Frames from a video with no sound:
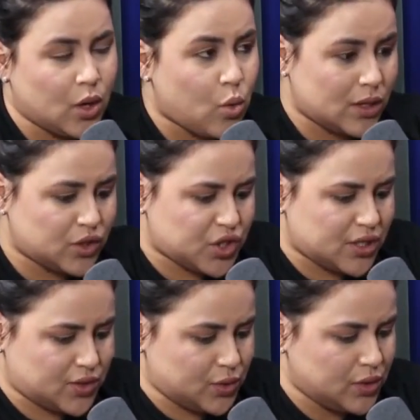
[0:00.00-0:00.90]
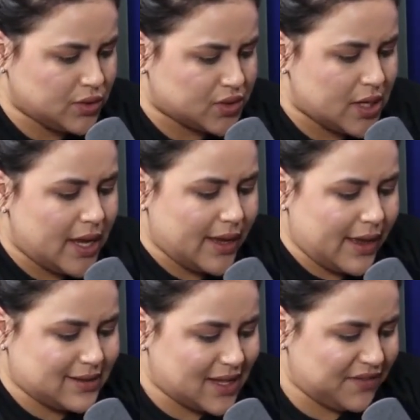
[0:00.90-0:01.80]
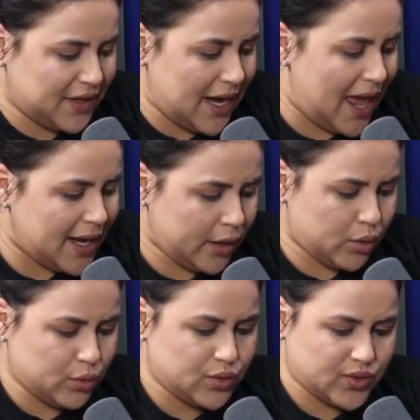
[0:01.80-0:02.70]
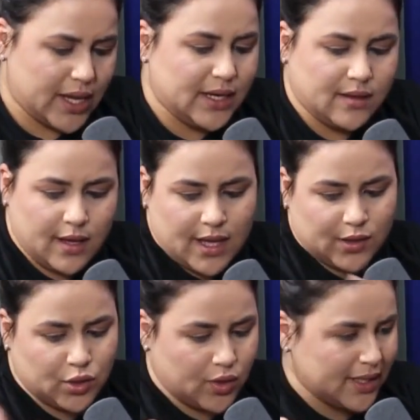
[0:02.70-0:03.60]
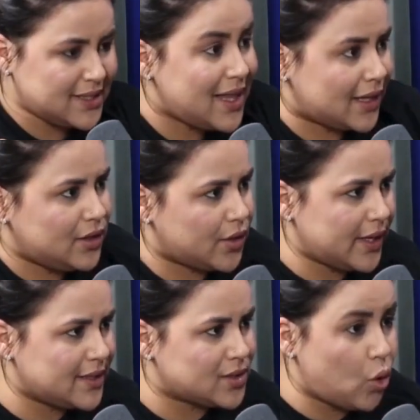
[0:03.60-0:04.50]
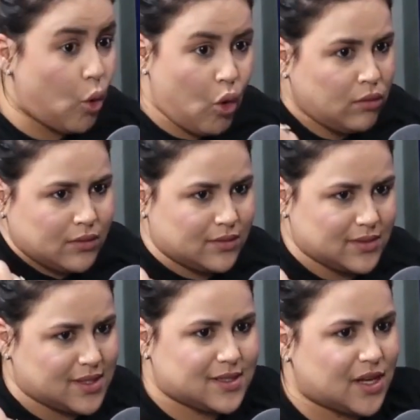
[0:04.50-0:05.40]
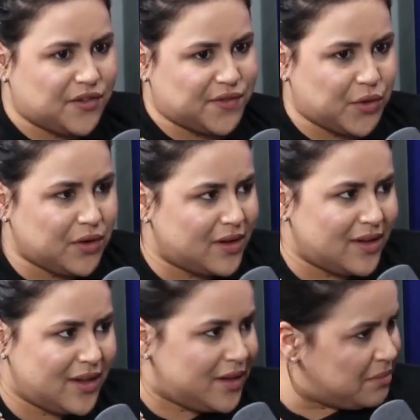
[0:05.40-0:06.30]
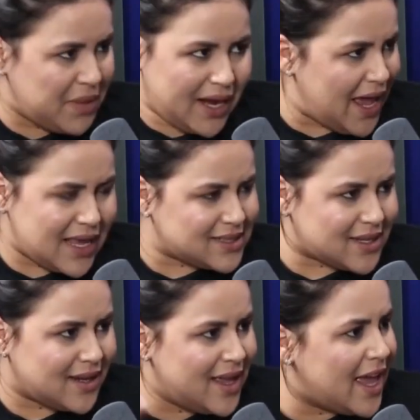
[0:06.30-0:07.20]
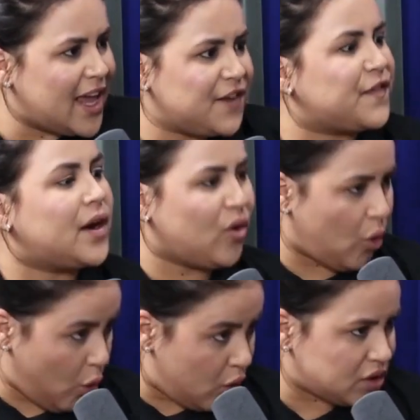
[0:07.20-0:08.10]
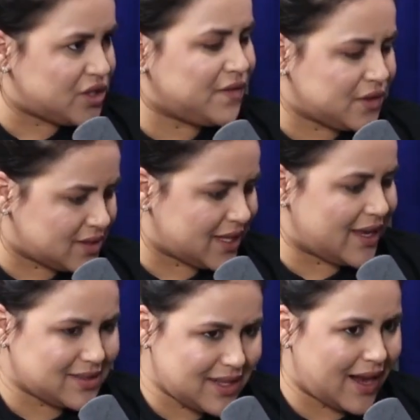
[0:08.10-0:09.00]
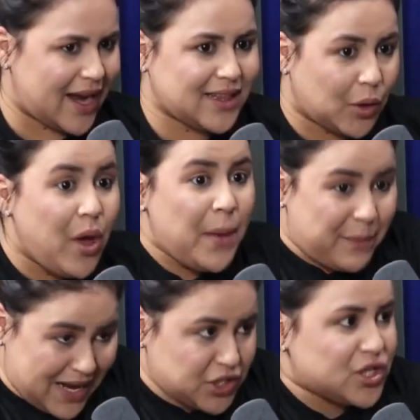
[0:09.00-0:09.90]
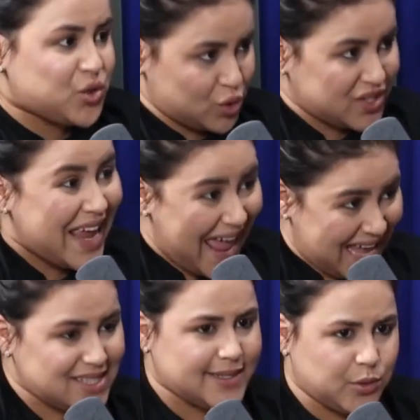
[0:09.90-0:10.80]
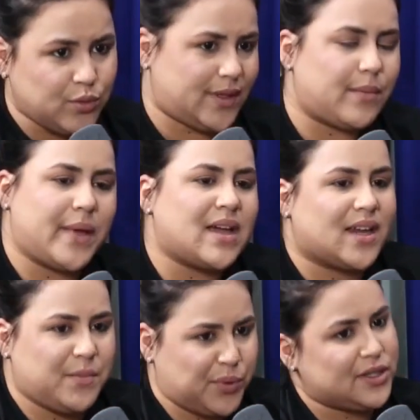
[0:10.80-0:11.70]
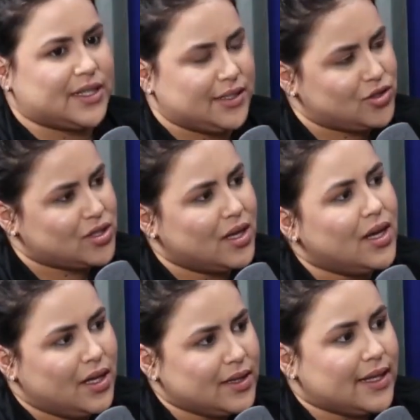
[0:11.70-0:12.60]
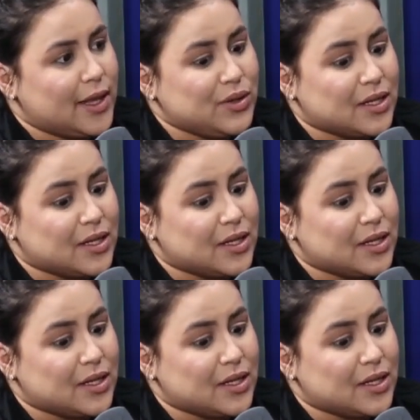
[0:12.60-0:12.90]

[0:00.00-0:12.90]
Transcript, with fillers: Quando Jesus estava lá na cruz, ele tinha dois ladrões. Um se salvou. Beleza. Ele falou: "Hoje você estará". Então, para Jesus esse um também era importante. Entendeu?